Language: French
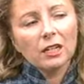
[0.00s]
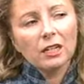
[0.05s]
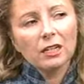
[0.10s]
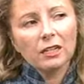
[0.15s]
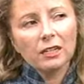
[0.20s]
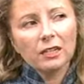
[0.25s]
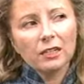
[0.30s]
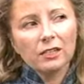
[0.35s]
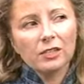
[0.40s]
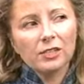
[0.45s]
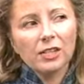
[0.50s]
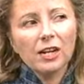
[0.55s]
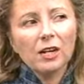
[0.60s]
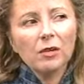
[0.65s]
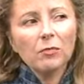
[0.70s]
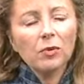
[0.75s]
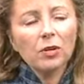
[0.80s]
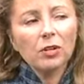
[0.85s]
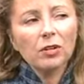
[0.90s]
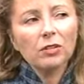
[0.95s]
Les
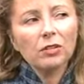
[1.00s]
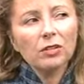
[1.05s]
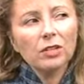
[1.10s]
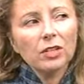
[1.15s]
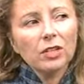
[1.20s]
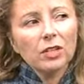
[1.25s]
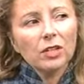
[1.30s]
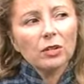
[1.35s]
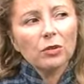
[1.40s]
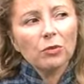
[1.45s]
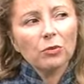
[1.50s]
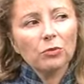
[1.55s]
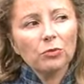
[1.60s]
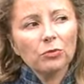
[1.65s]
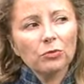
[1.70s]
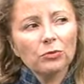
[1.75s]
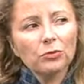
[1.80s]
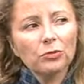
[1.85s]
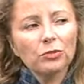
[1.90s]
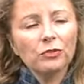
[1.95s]
Allemands
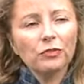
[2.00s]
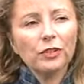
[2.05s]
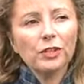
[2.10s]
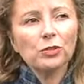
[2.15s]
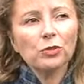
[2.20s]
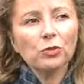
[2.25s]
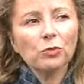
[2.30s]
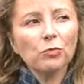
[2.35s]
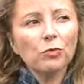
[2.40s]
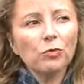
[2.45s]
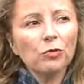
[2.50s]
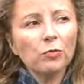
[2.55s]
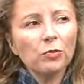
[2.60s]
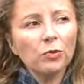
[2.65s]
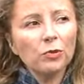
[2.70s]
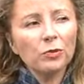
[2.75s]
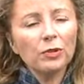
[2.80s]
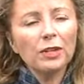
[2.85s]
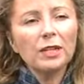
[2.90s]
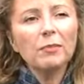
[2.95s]
ont une façon beaucoup
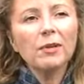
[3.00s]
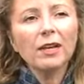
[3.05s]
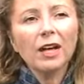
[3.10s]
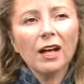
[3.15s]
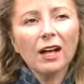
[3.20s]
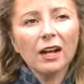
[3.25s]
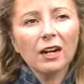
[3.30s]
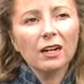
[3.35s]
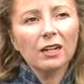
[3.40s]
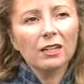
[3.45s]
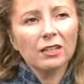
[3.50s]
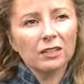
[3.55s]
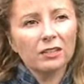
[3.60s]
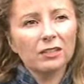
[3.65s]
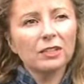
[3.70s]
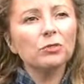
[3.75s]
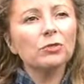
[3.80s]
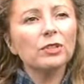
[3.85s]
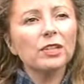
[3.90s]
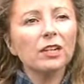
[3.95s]
plus libérale
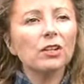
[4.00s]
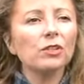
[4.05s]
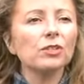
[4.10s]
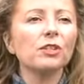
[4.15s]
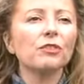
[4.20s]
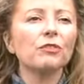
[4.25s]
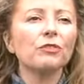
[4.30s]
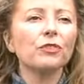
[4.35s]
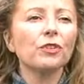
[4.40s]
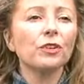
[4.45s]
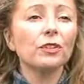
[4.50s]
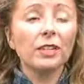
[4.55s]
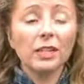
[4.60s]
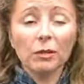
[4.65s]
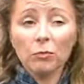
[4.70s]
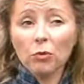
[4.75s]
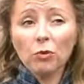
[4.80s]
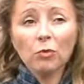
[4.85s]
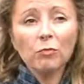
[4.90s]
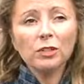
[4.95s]
d'éduquer leurs enfants. Il
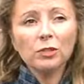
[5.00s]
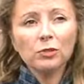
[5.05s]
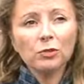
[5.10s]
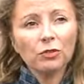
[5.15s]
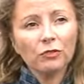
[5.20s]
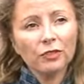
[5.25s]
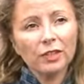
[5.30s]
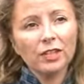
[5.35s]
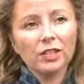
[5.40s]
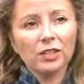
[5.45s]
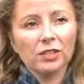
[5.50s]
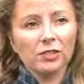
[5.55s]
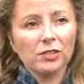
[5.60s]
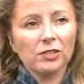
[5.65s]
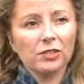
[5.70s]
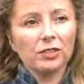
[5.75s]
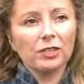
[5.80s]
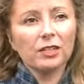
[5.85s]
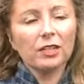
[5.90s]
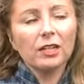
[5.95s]
y a beaucoup moins de
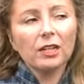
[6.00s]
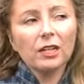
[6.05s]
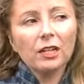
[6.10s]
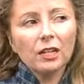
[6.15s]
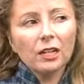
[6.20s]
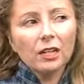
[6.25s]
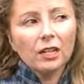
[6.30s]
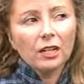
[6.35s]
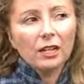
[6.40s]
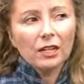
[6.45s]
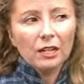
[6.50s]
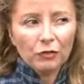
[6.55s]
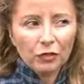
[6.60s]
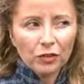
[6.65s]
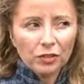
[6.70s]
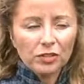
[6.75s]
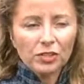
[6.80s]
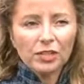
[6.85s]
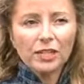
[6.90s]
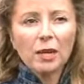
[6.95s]
surveillance. Les
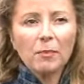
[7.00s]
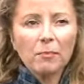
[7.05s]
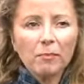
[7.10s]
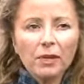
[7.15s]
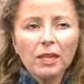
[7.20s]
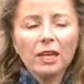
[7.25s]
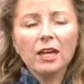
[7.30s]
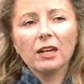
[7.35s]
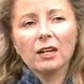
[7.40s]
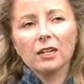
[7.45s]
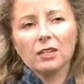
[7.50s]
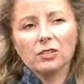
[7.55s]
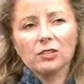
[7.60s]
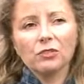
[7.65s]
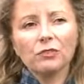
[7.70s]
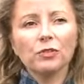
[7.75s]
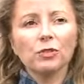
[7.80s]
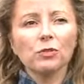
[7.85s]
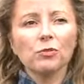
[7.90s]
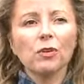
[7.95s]
Français aiment bien que les
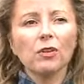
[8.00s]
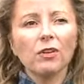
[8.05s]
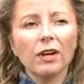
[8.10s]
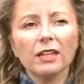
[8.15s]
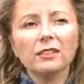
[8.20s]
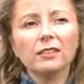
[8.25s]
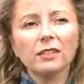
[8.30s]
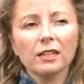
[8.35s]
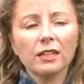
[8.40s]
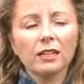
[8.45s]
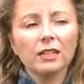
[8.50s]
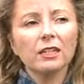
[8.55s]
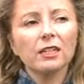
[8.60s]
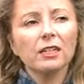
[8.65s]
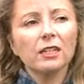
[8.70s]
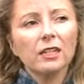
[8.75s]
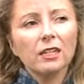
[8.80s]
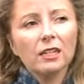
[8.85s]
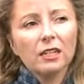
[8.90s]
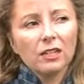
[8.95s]
enfants soient encadrés,
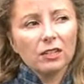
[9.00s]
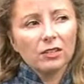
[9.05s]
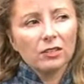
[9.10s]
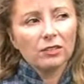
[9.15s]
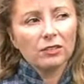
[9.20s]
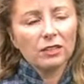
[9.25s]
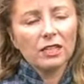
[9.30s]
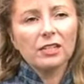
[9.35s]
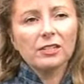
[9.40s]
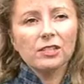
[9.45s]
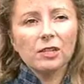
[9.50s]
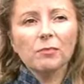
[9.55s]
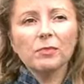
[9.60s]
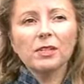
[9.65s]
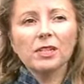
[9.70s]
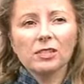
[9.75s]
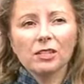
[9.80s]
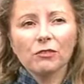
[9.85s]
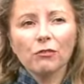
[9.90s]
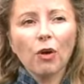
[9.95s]
euh, ils aiment
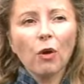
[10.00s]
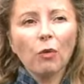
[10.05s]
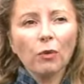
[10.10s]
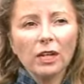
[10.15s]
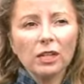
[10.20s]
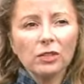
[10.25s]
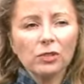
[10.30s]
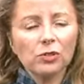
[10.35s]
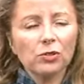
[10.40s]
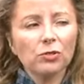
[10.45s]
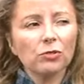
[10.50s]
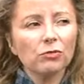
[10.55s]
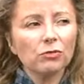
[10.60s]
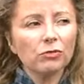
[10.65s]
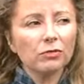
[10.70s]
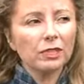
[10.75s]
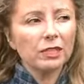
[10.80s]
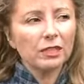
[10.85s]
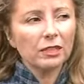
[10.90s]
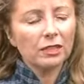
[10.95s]
bien savoir où ils
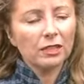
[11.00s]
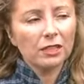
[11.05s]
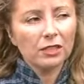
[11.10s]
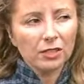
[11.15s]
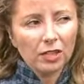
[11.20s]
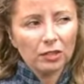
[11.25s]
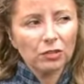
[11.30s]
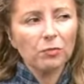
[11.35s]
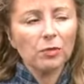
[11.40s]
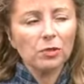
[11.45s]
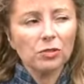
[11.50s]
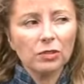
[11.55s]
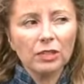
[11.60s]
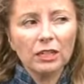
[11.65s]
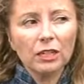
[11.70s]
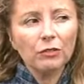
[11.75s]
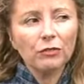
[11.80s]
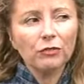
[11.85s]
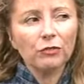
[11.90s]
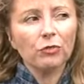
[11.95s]
sont et exactement ce
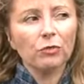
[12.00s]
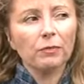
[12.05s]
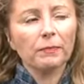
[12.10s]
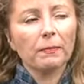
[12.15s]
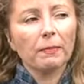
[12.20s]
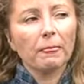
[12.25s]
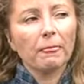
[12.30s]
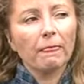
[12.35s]
qu'ils font.